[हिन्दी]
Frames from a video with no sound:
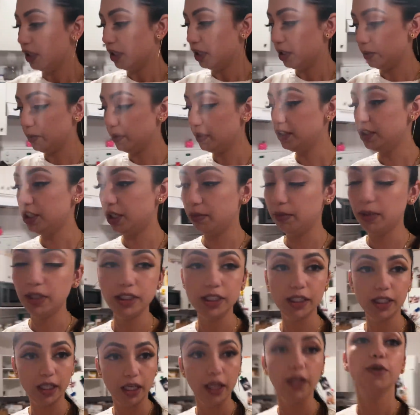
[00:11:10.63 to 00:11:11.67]
अभी शर्मा जी
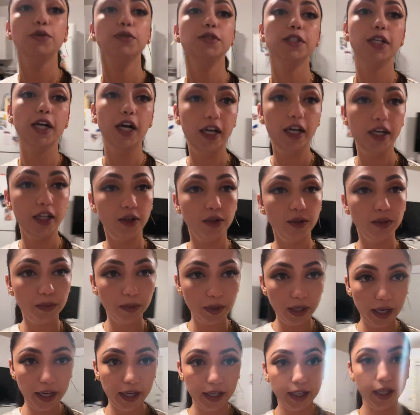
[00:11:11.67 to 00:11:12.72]
के लिए कुछ खाने को
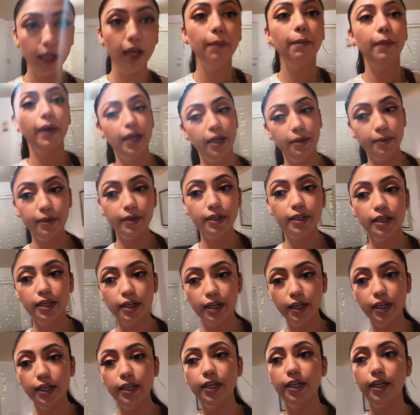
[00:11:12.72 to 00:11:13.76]
बनाएंगे मैंने भी डिनर
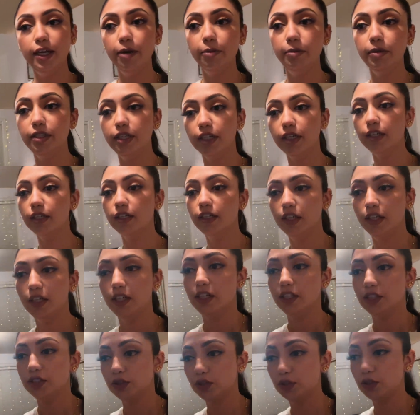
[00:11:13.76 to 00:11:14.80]
नहीं किया अभी तक
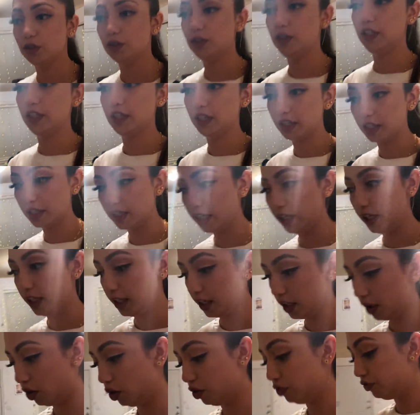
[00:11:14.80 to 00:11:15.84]
सो so, डिनर करेंगे
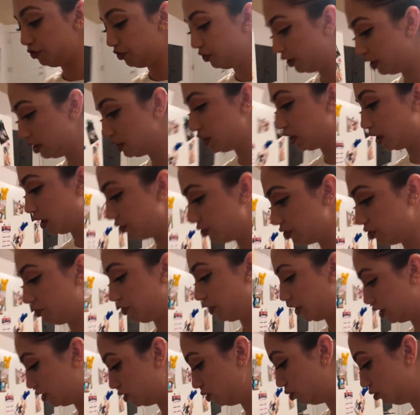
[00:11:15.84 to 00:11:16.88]
और फिर साफ सफाई
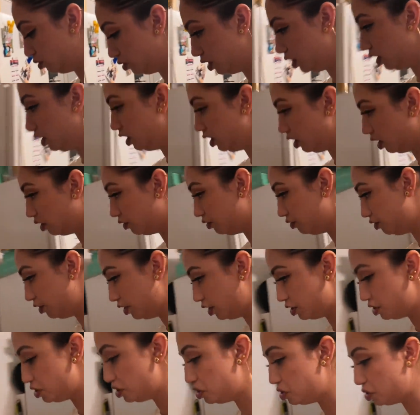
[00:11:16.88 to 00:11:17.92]
करूंगी और फिर
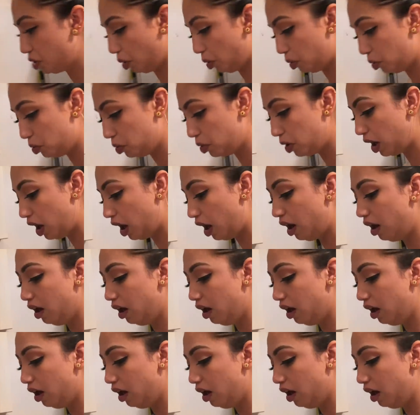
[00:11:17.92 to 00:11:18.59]
सोऊंगा